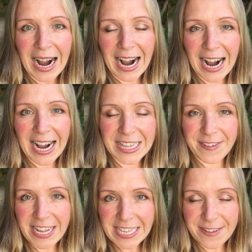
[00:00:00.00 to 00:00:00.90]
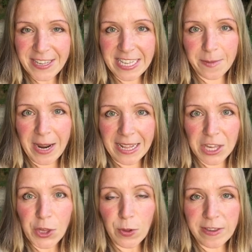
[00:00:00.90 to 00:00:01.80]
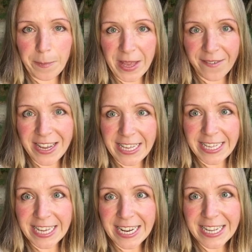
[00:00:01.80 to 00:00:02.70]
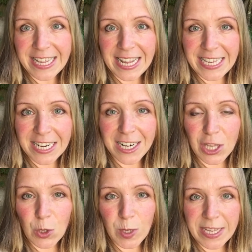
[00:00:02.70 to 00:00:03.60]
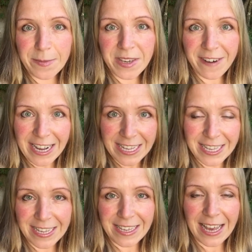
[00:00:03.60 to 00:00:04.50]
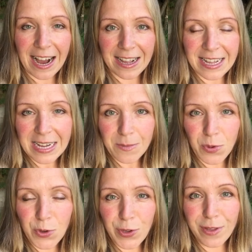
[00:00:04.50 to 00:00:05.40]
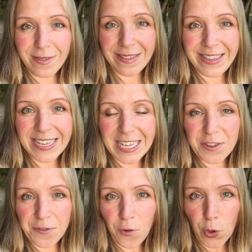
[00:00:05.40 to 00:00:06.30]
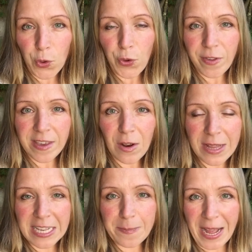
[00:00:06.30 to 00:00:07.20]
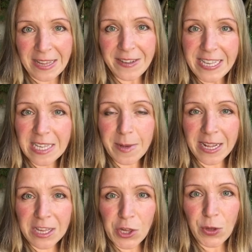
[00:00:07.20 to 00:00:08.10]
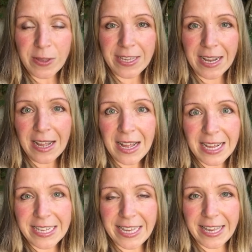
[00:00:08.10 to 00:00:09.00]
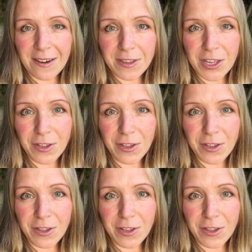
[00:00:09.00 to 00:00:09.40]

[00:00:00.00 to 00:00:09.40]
А 12 сентября начнется первая неделя. Для тех, кто сомневается, я буду делать вводную неделю. Она с 5 сентября начнется, где я